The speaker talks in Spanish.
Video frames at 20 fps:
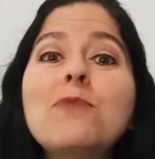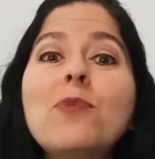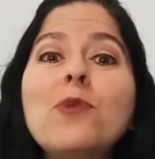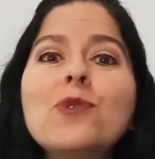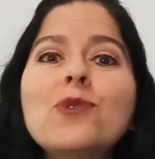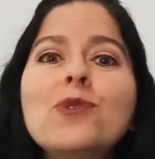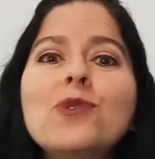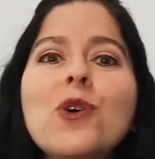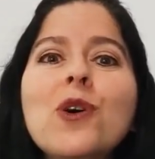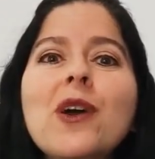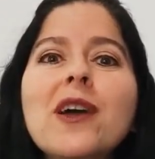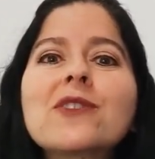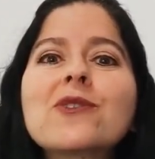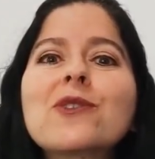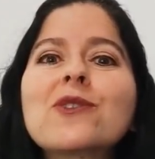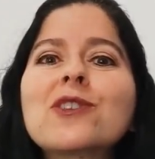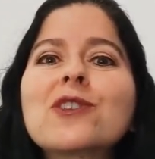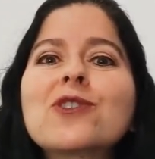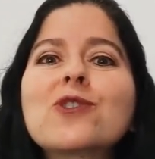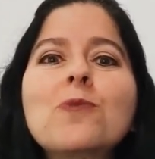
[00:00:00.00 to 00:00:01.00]
punto en
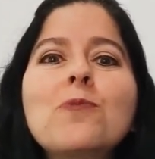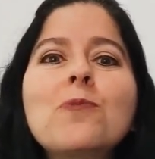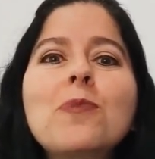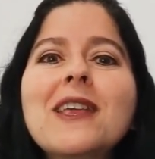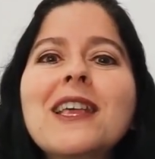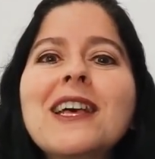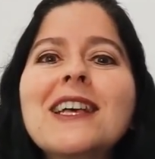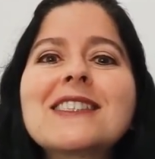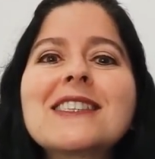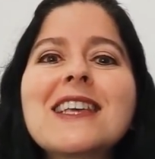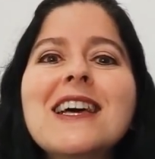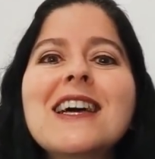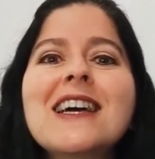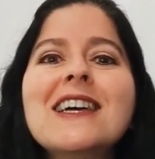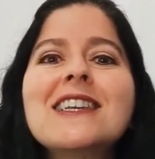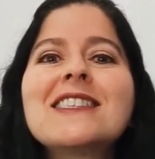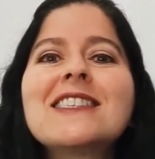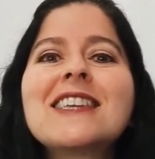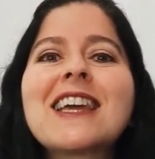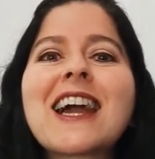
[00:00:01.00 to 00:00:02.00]
donde tú puedas
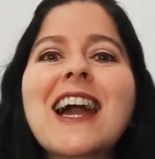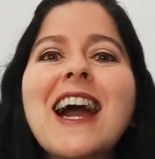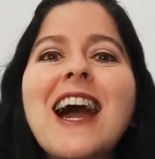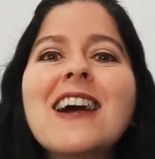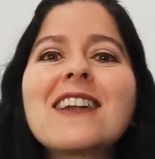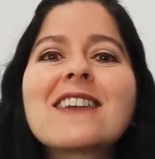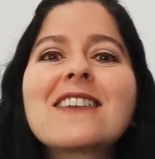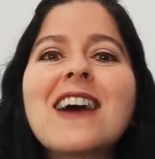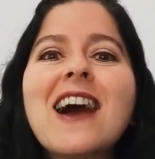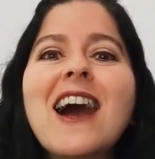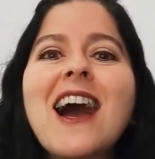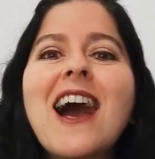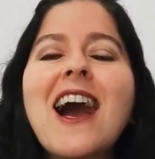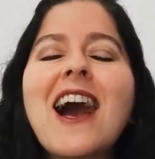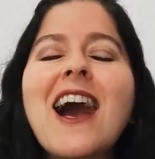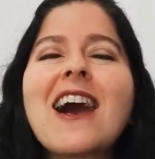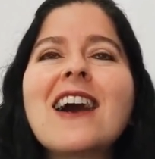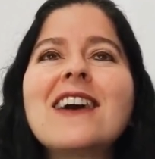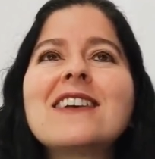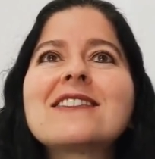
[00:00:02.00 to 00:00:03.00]
llegar
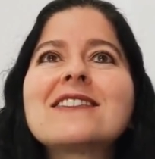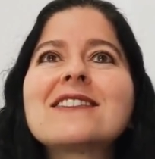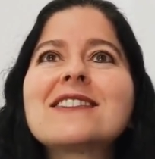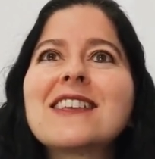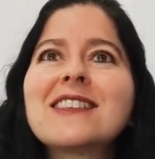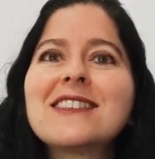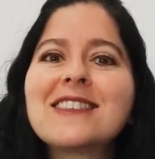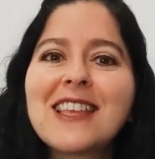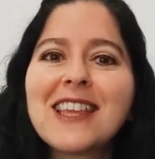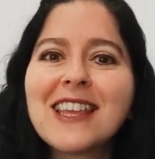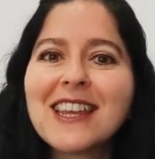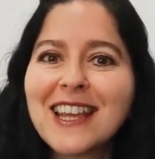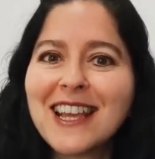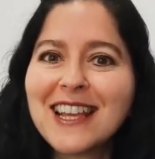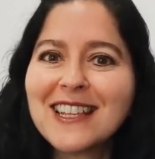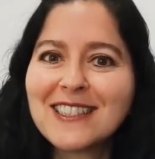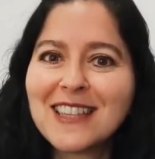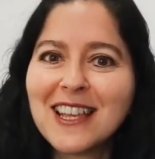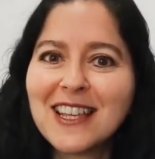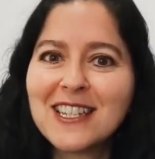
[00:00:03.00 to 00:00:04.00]
a sentir
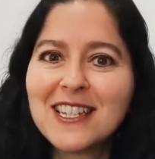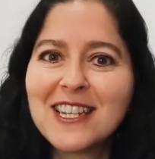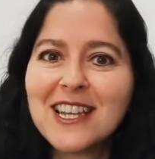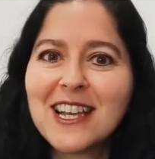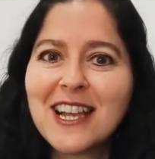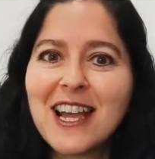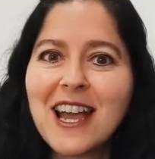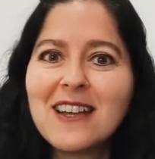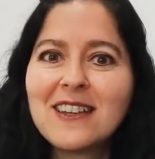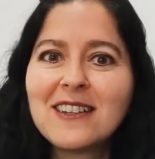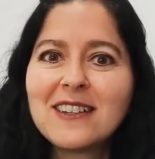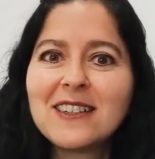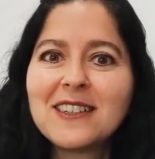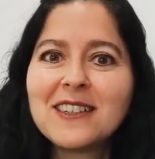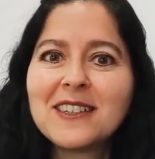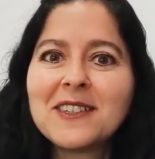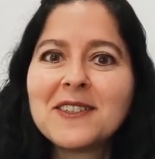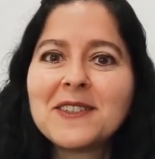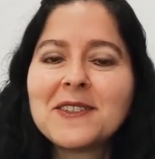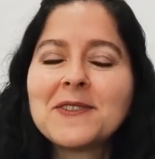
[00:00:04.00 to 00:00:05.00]
que esta chica,
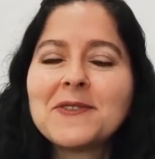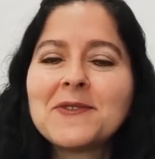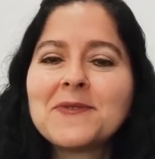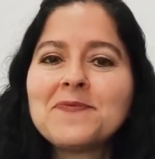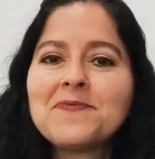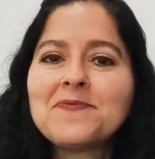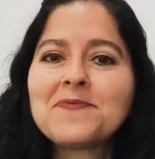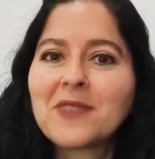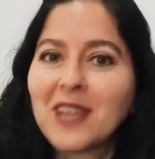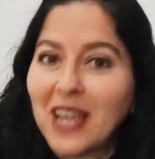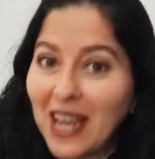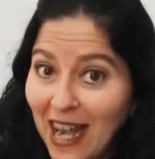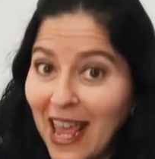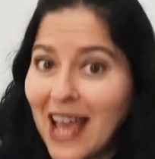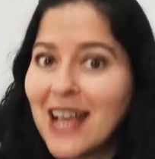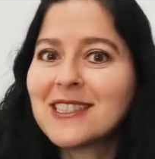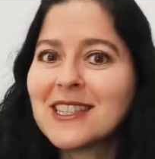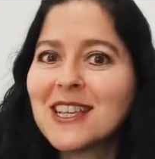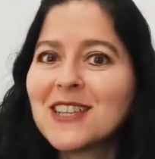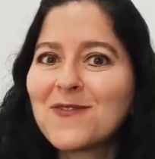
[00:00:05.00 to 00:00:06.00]
que le
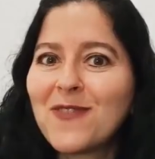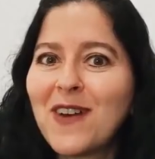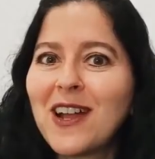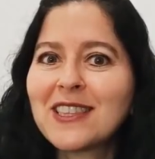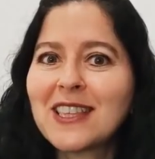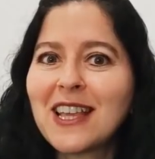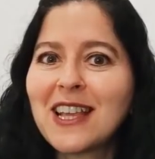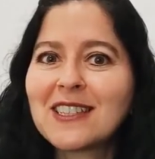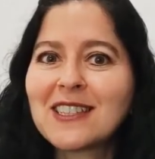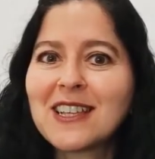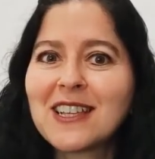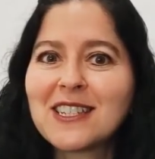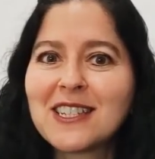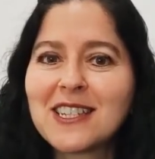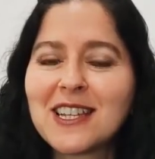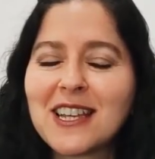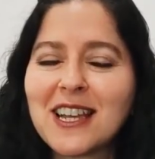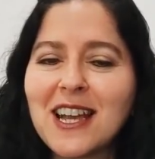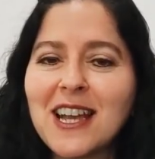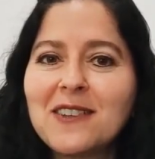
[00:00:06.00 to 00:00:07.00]
haces falta a esa
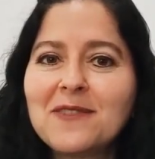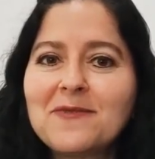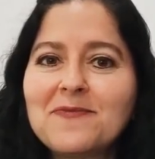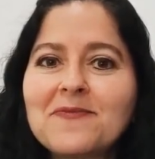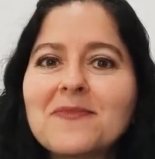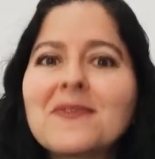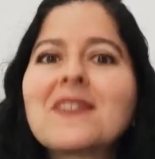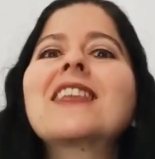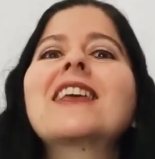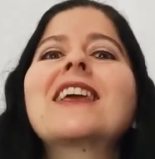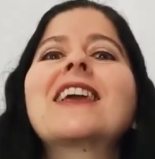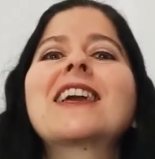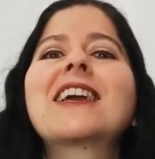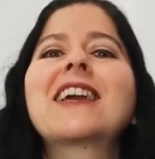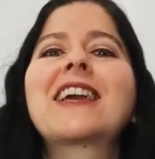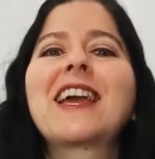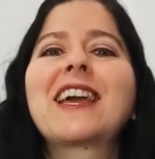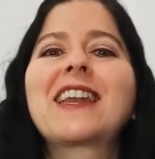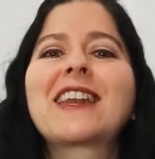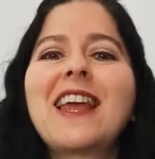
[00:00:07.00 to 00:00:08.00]
chica,
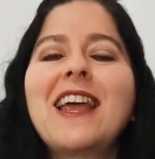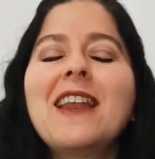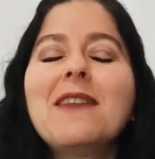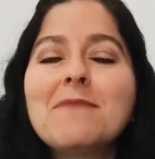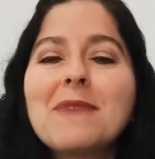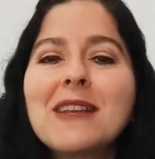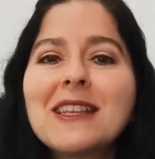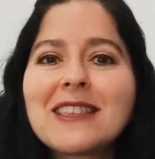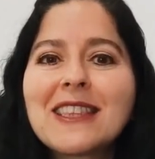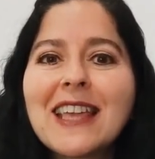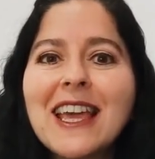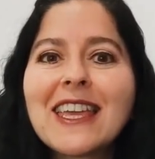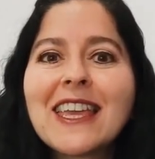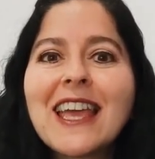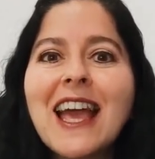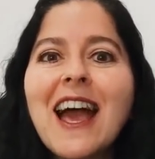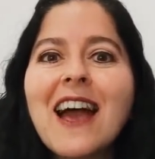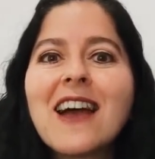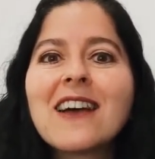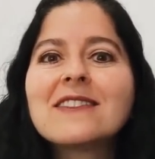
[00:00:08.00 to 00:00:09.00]
que realmente
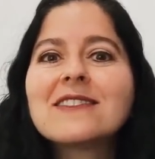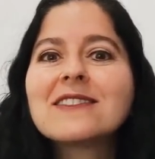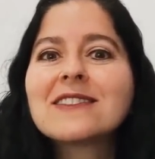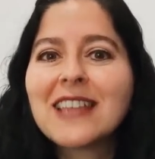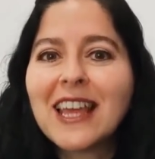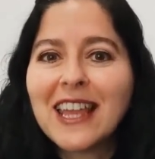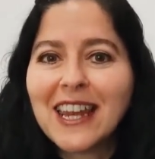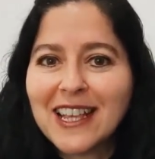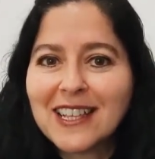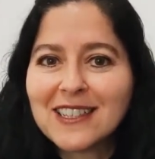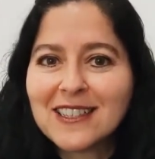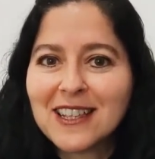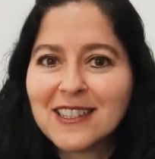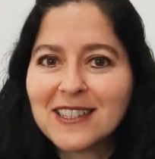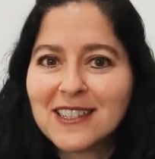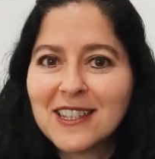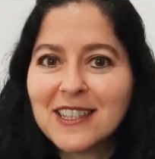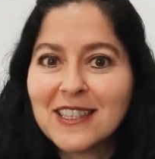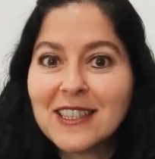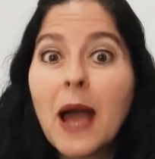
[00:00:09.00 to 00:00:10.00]
ella te
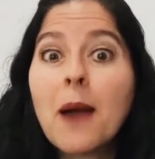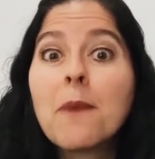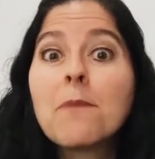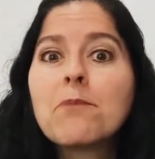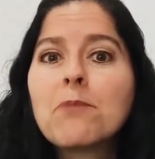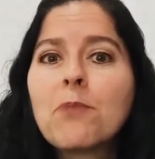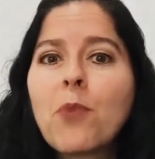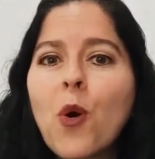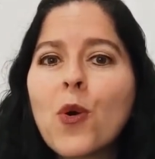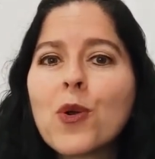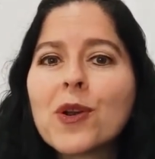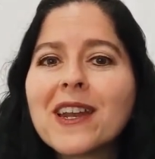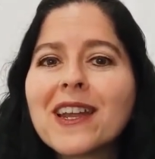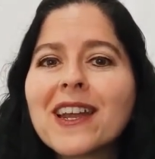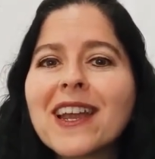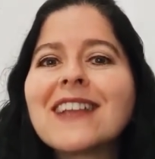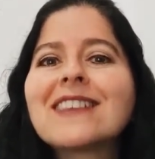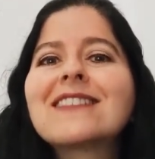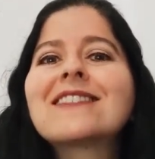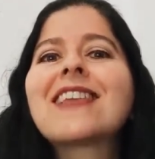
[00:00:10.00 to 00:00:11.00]
necesita
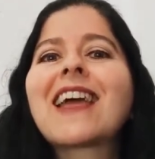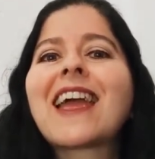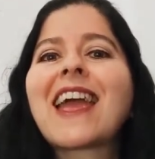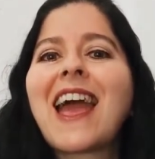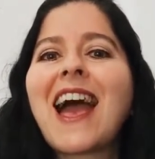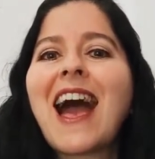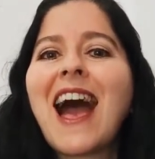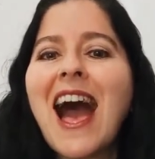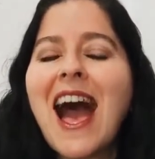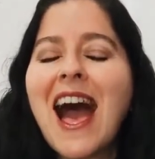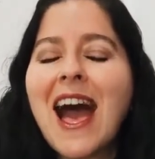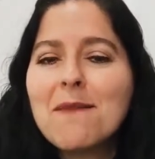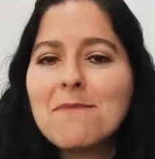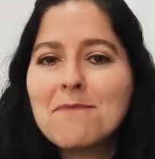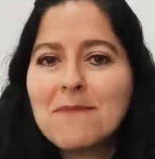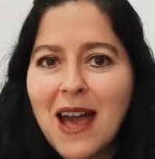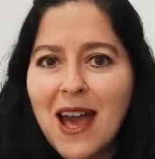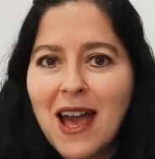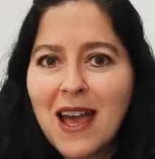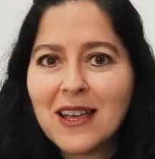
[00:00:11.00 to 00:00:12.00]
porque te
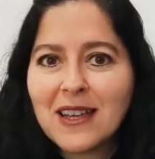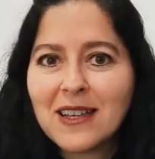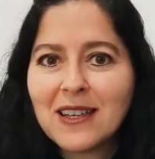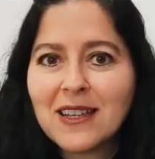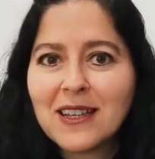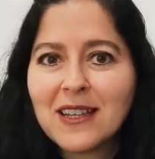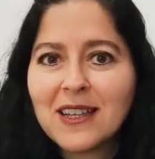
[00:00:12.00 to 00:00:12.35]
ama.